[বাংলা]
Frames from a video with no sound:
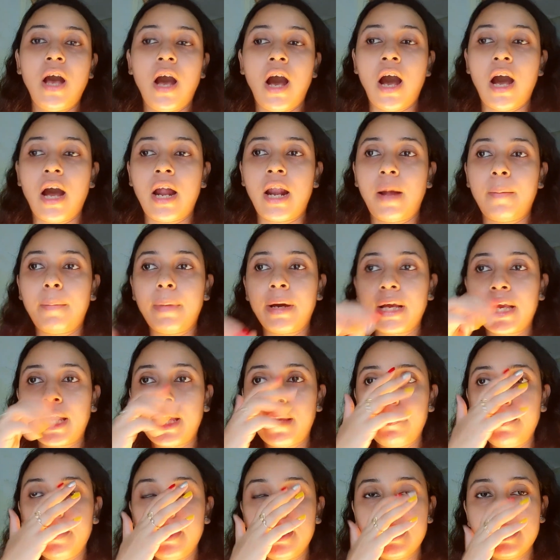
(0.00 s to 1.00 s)
আর আমাকে
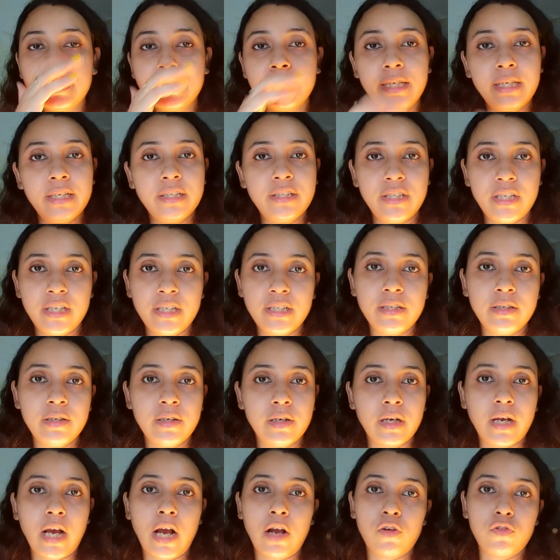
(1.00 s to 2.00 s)
মিস্ত্রি যে
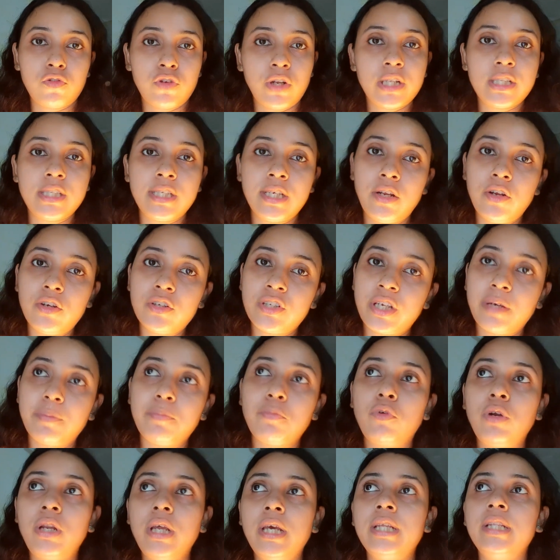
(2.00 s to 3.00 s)
কাকুটা ছিল সে
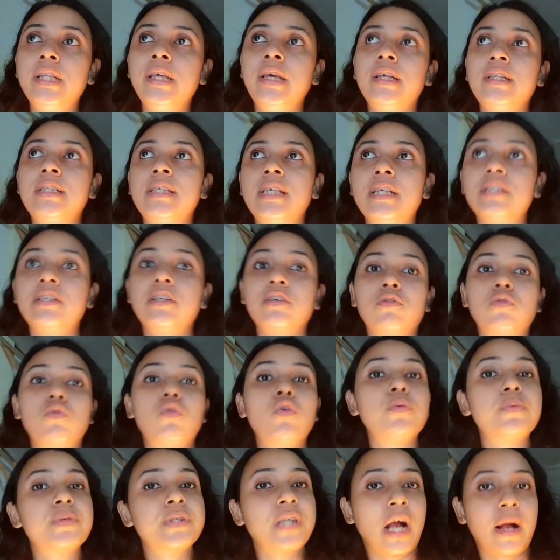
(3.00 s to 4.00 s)
বলেই দিয়েছে যে
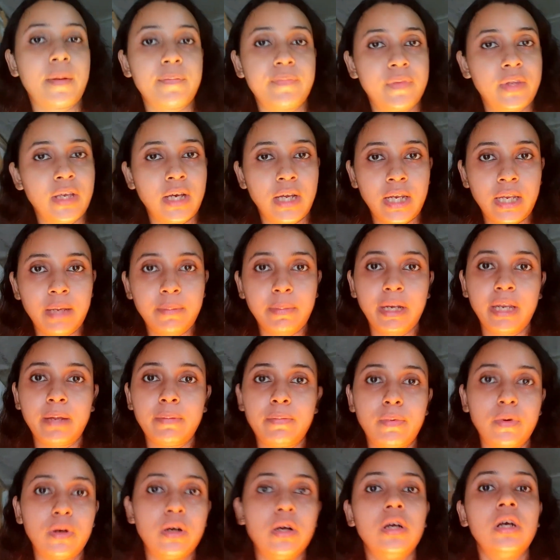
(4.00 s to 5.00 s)
খুব সাবধানে মানে
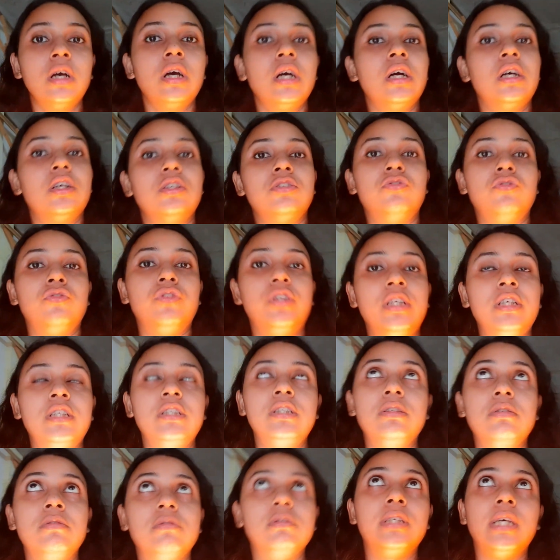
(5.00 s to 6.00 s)
যদি
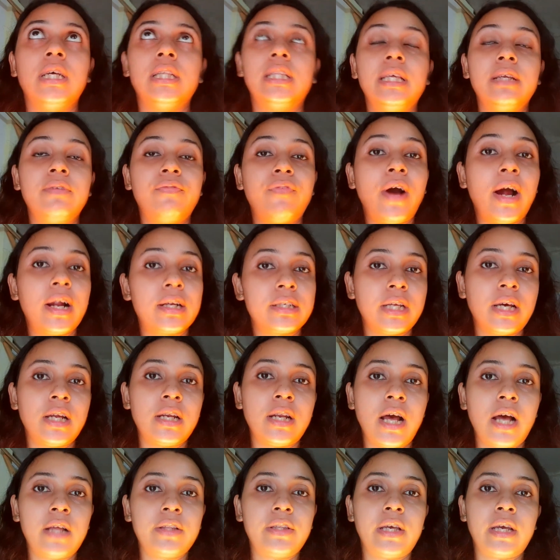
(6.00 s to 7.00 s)
যাতে ফাটা
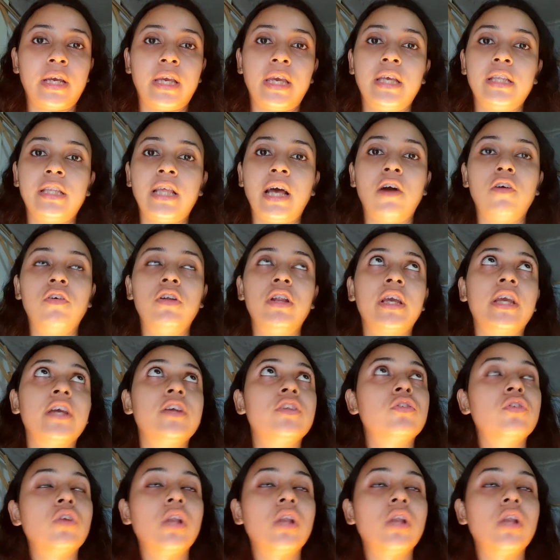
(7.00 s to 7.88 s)
না থাকে তাহলে কিন্তু